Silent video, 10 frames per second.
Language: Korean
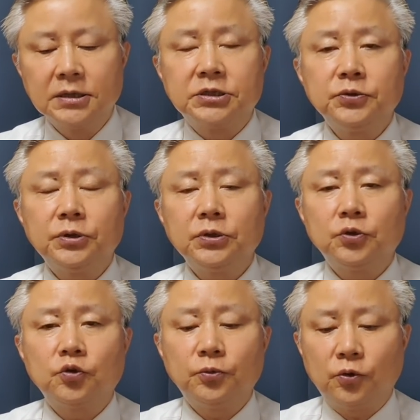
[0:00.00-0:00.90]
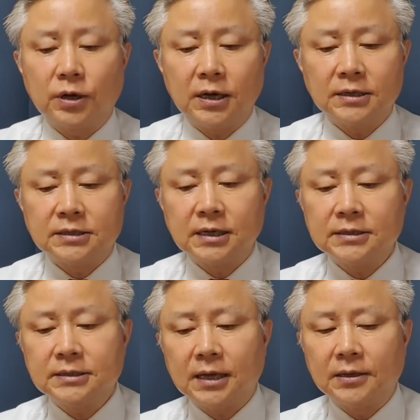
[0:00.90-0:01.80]
지원 규모가
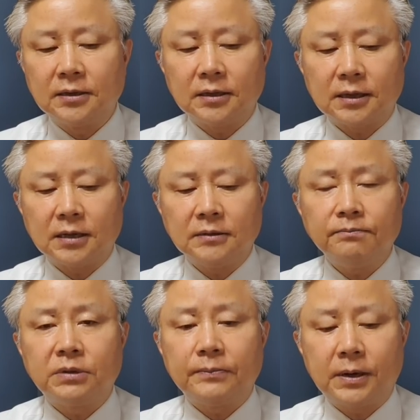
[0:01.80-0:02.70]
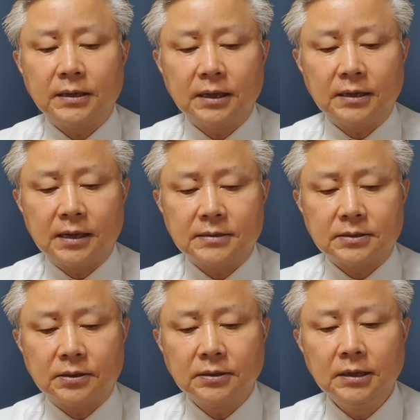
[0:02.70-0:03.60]
지나치게 늘었다는 비판에 대해서